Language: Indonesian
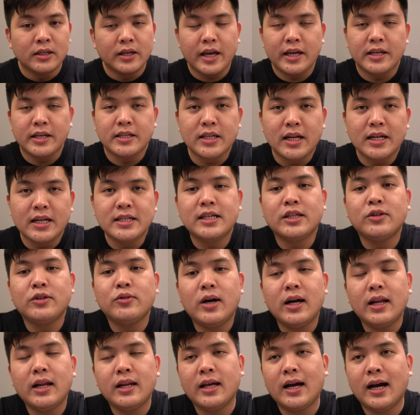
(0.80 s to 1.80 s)
Oke, okay, salah
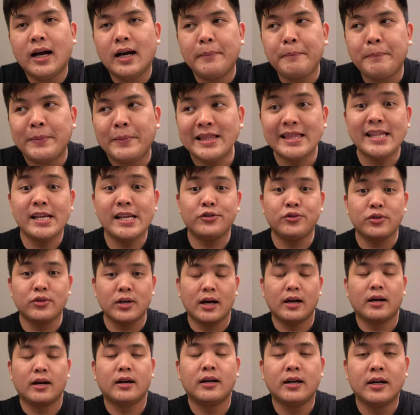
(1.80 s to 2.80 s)
satu hal yang penting
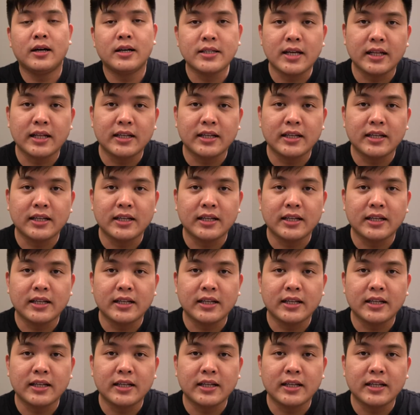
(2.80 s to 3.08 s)
juga uh,